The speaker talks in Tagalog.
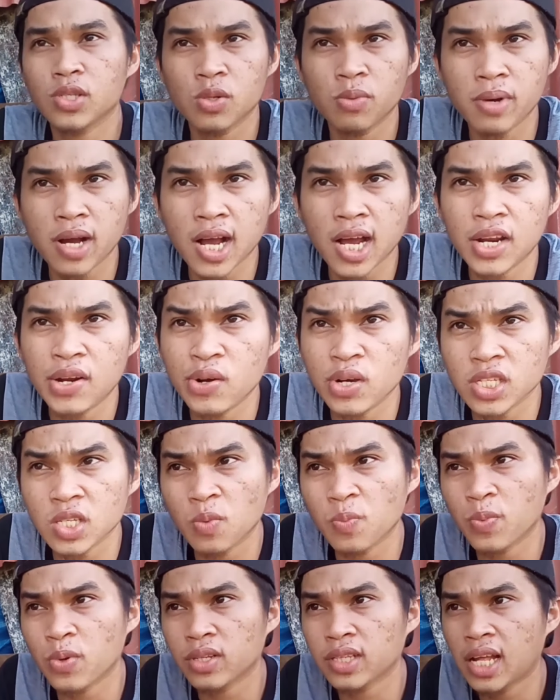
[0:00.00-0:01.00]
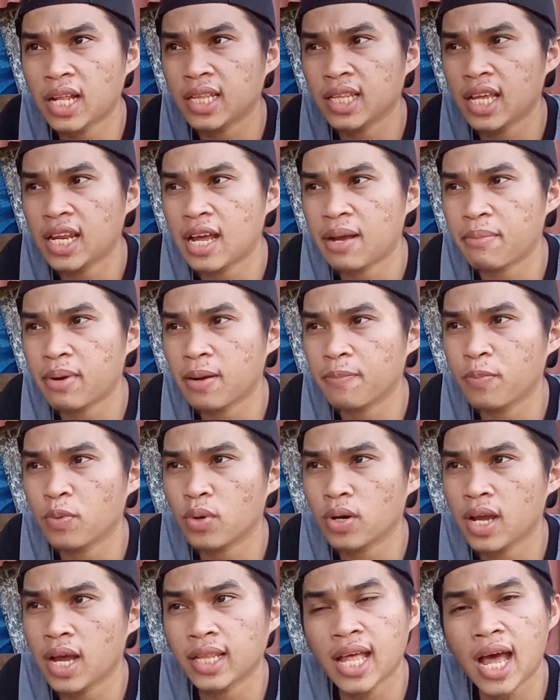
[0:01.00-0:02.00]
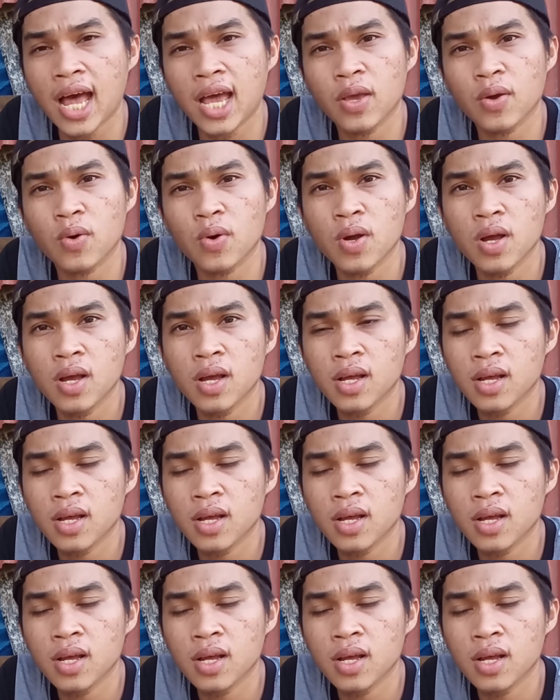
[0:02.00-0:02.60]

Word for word: No mga kanugis, importante na magpurga tayo